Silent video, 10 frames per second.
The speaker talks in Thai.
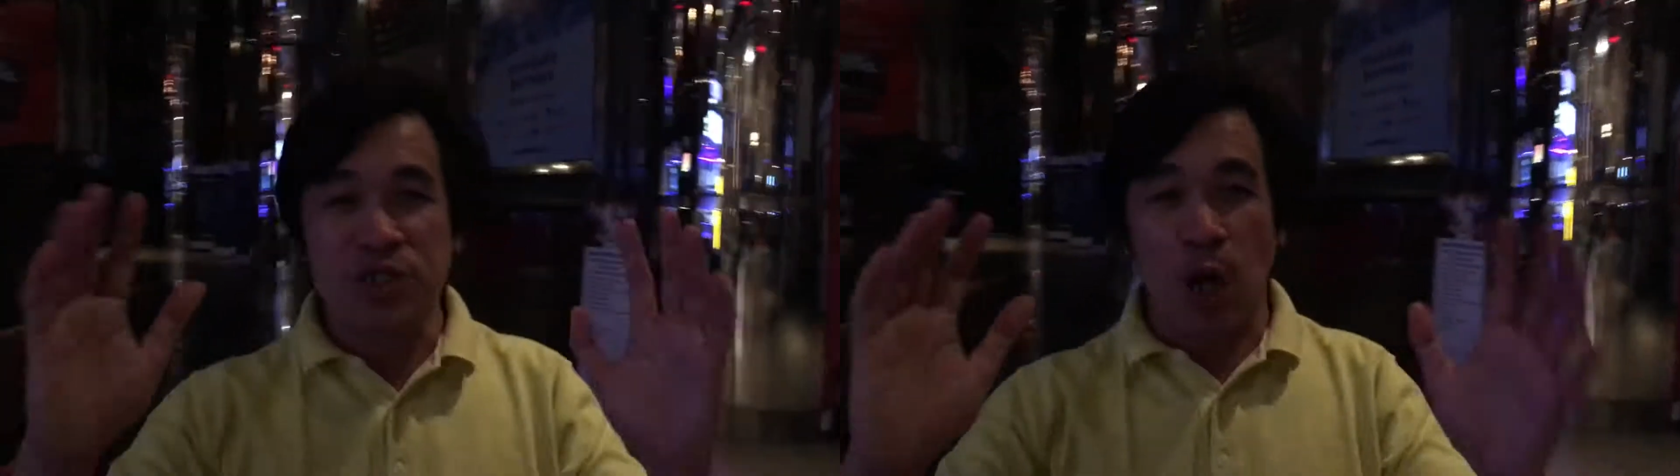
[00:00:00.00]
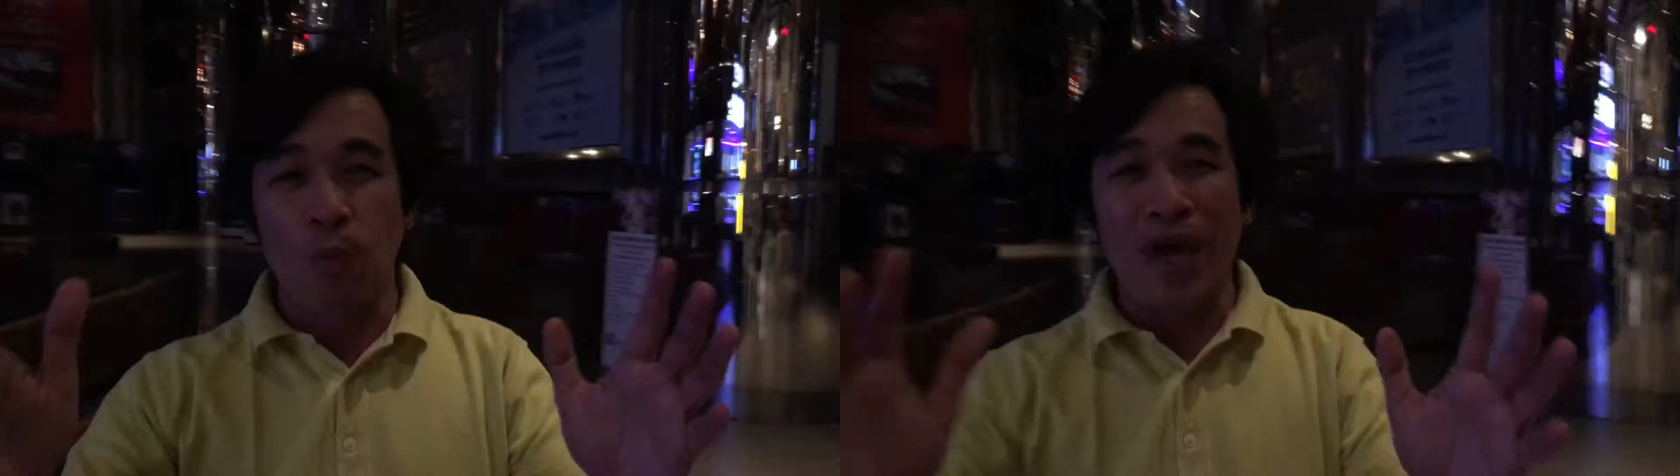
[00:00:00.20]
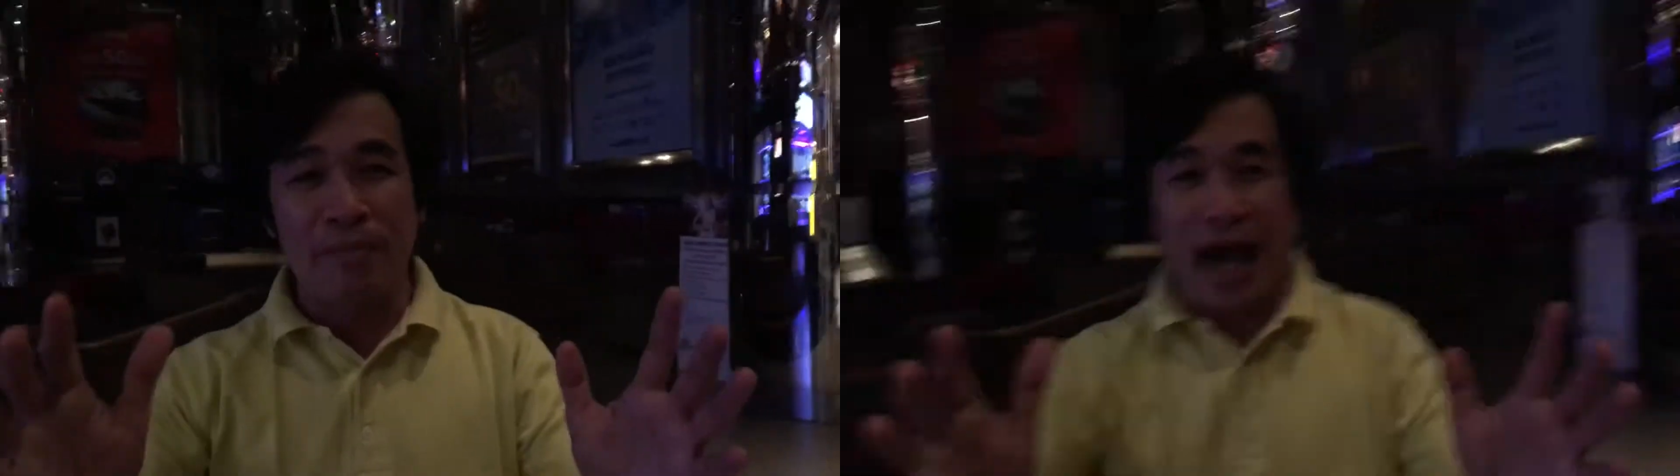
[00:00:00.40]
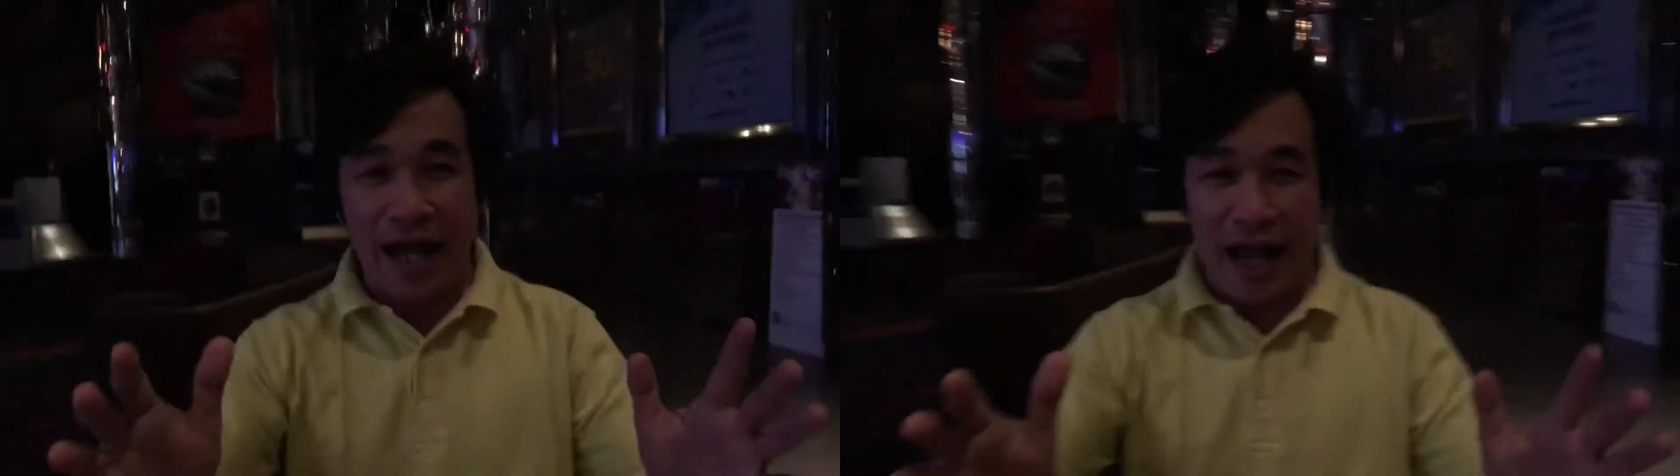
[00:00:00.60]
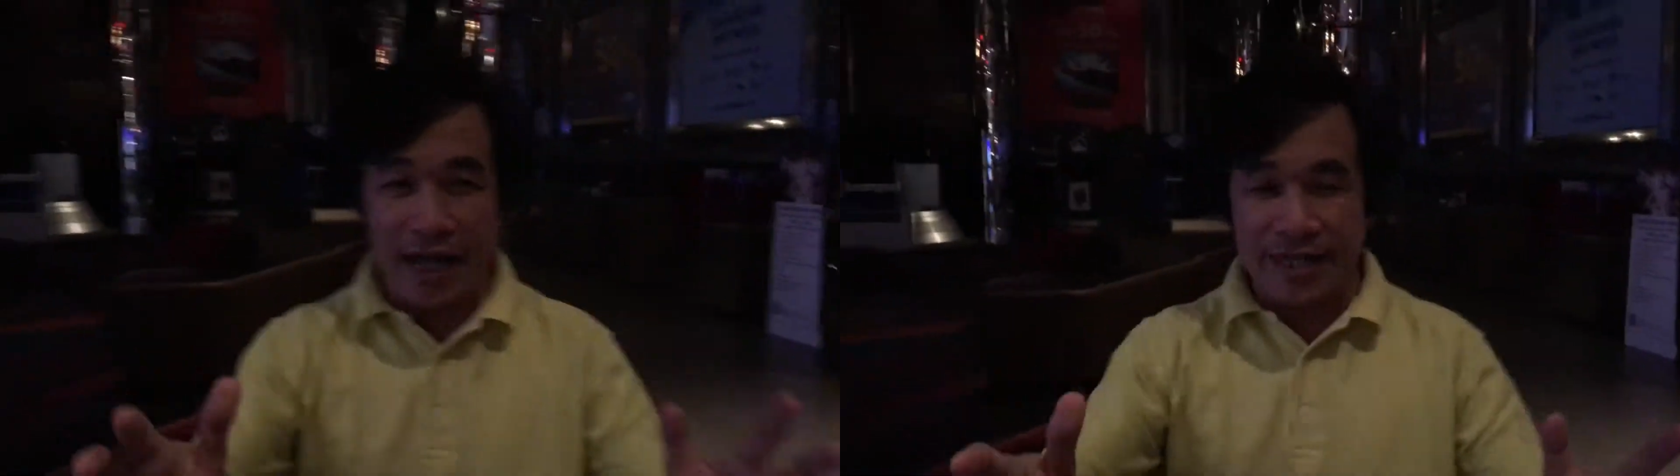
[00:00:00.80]
จอมเวทมหา
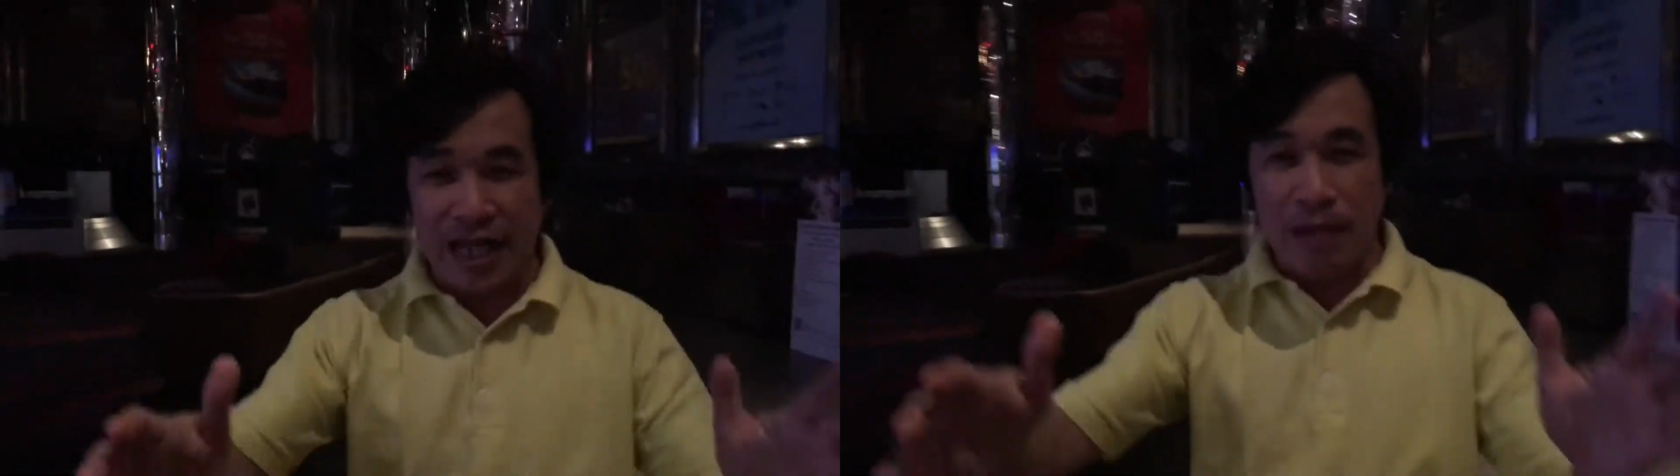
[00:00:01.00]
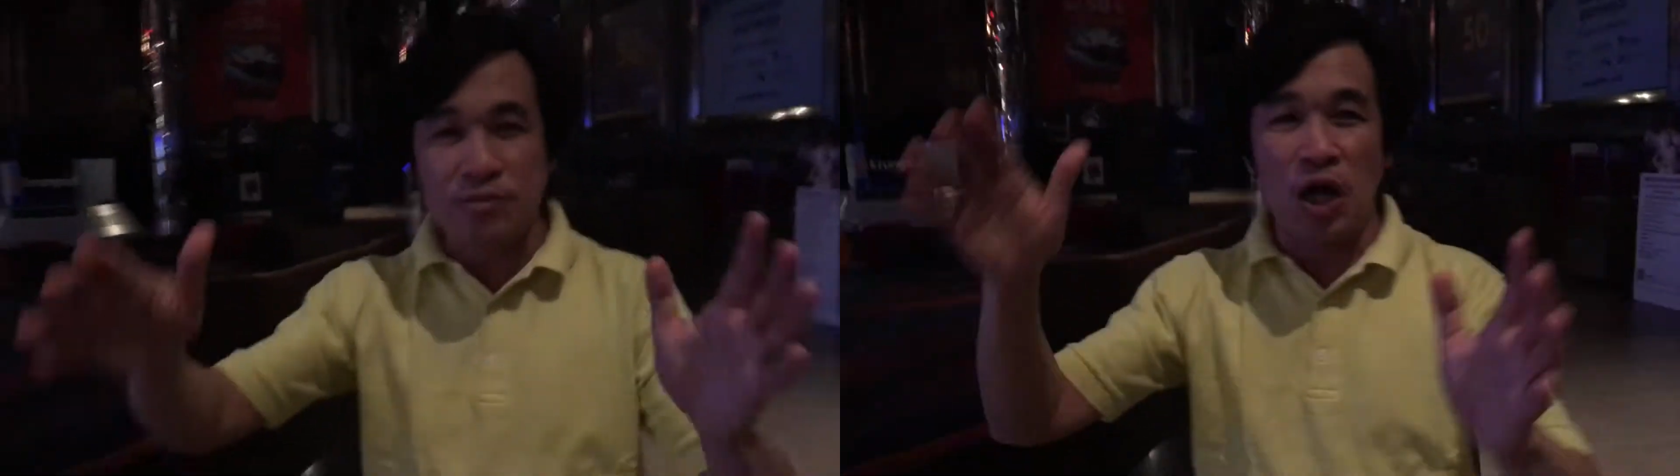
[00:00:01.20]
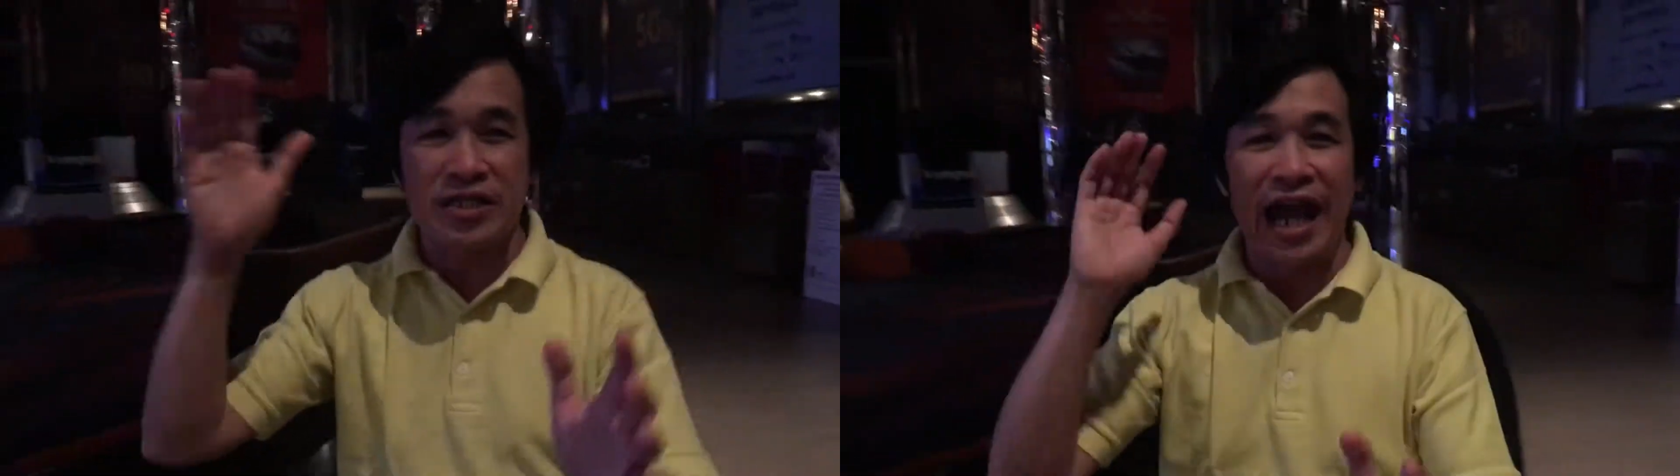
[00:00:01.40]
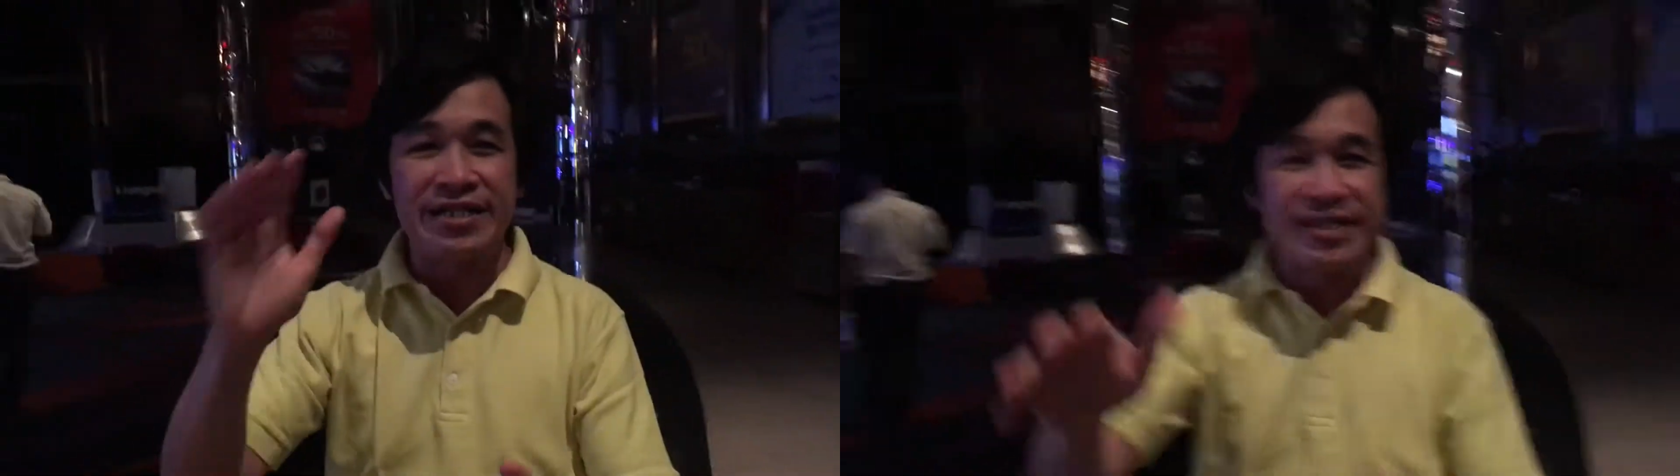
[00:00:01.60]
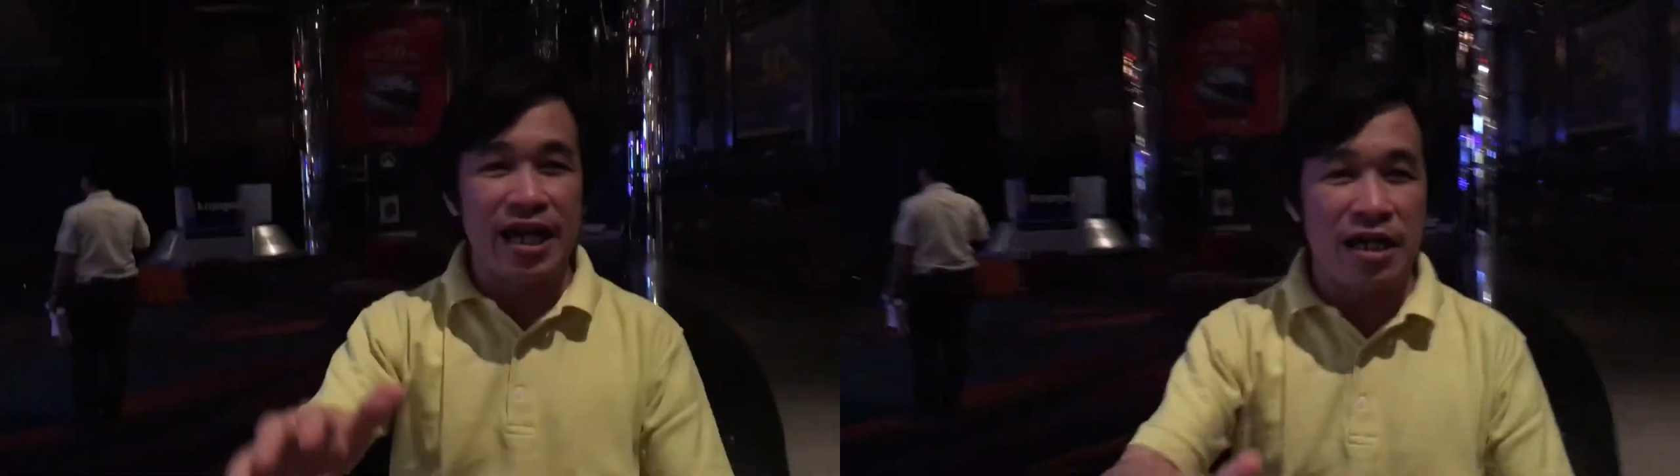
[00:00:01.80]
การนะครับ ตอนท้าย
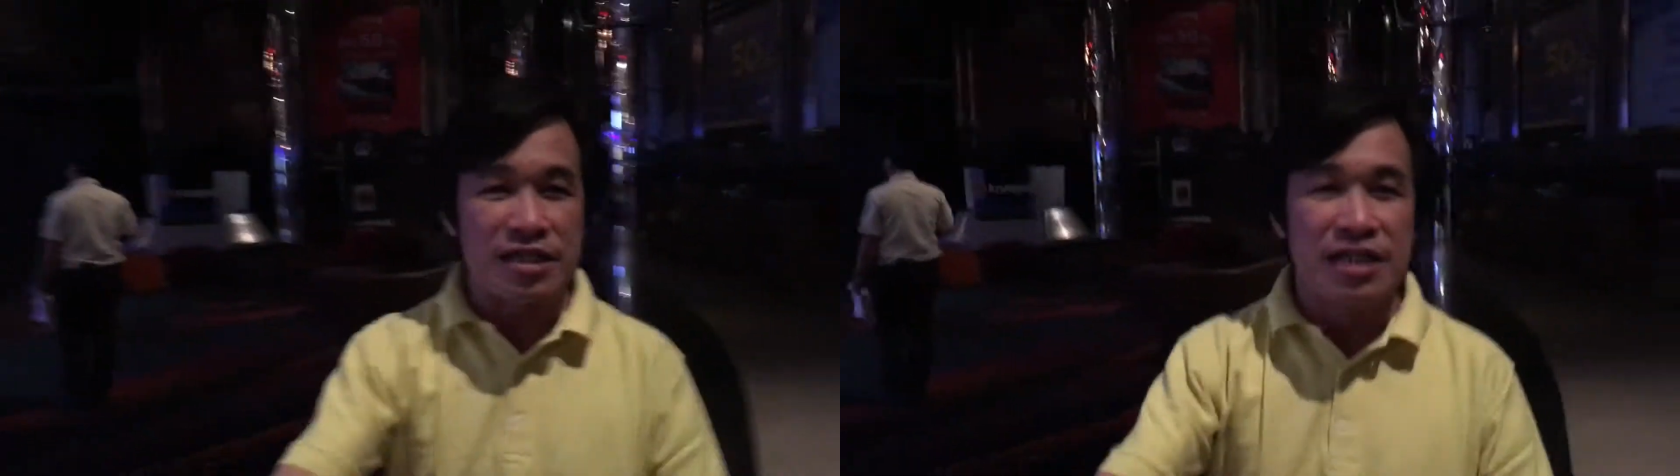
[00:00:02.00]
เรื่อง